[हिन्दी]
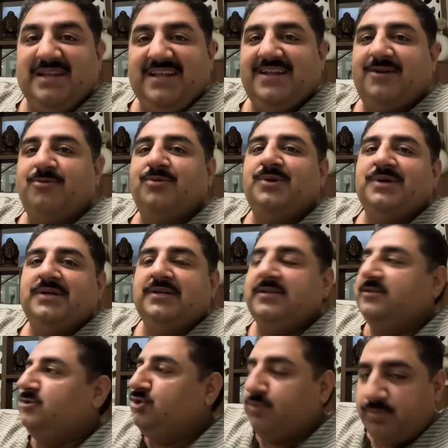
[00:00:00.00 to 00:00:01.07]
ले रहा हूँ
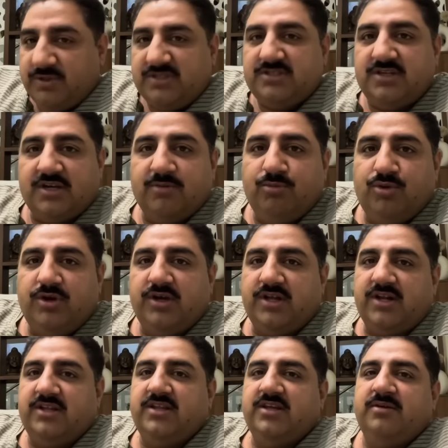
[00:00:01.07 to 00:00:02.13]
चुपके से जाके बुकिंग करा
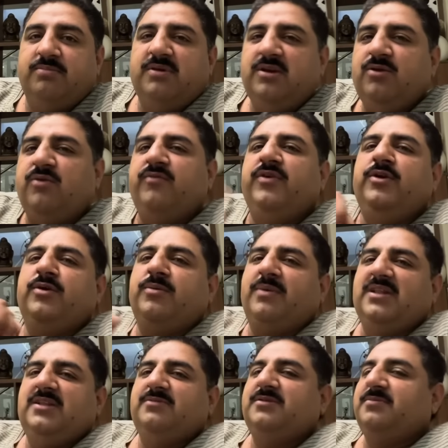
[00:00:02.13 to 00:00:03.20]
देंगे पर इनको वीडियो के
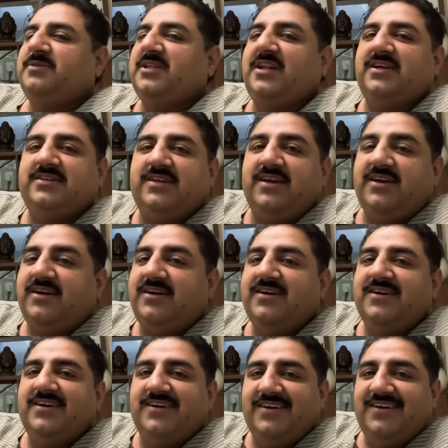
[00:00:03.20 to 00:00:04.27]
माध्यम से पता लग जाएगा
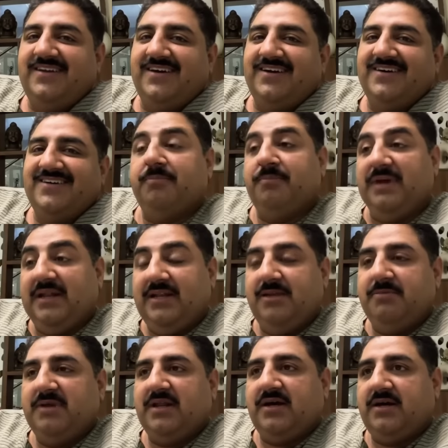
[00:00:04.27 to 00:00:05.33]
है ना मेनली
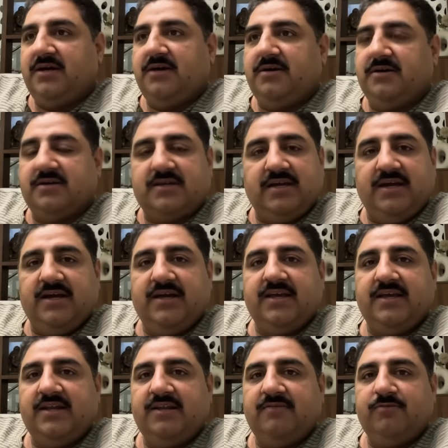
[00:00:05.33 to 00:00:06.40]
मेरा क्या है
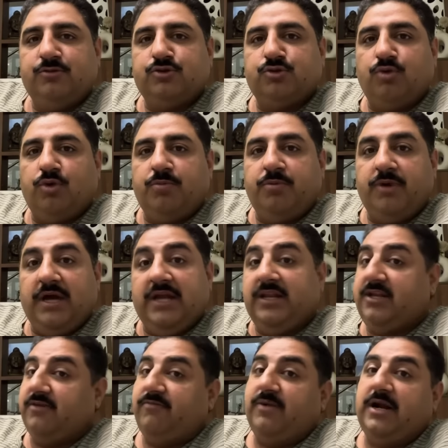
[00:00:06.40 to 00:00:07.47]
कि ना वो स्कॉर्पियो एन
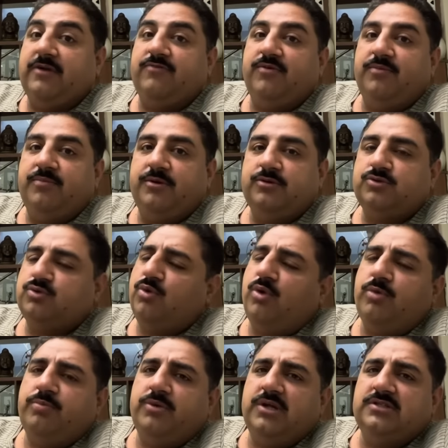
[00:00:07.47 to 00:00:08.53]
के प्लेटफॉर्म पे और
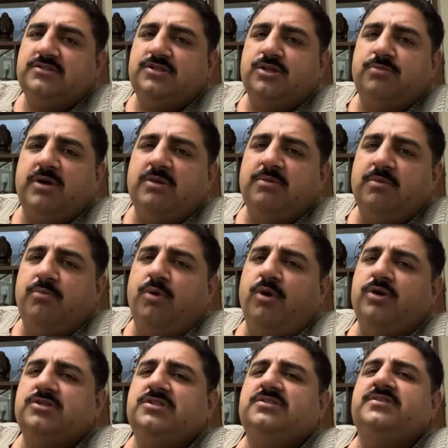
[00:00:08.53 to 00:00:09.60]
स्कॉर्पियो एन से तो भाई मैं
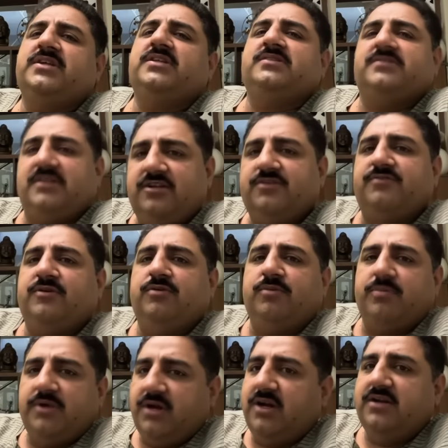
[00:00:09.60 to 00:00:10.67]
बहुत ही ज़्यादा सेटिस्फाई हूँ
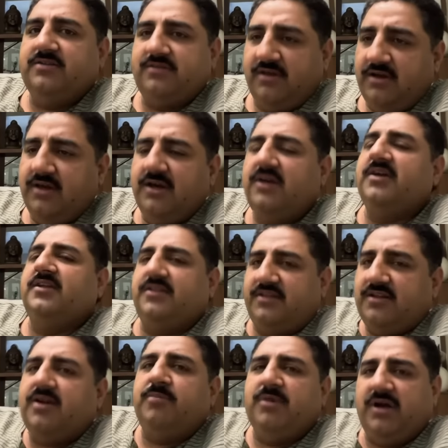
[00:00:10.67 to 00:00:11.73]
अपनी गाड़ी से
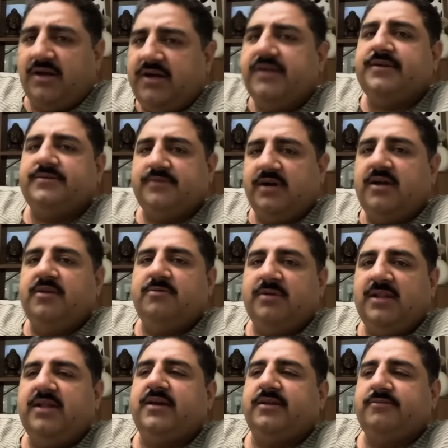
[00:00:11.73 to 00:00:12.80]
कमियाँ हैं गाड़ी में
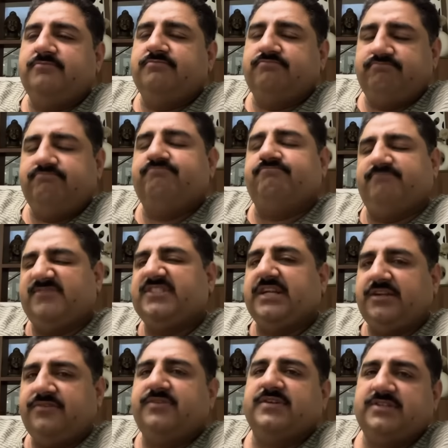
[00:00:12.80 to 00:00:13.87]
लेकिन
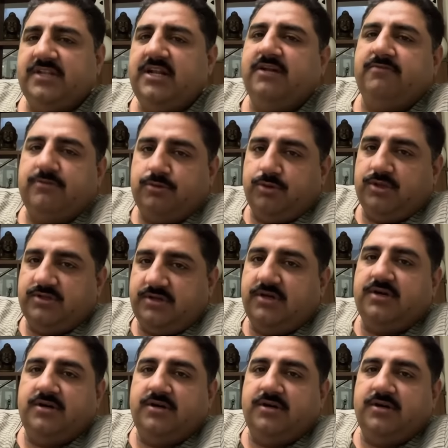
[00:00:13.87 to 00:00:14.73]
सेटिस्फेक्शन लेवल थोड़ा सा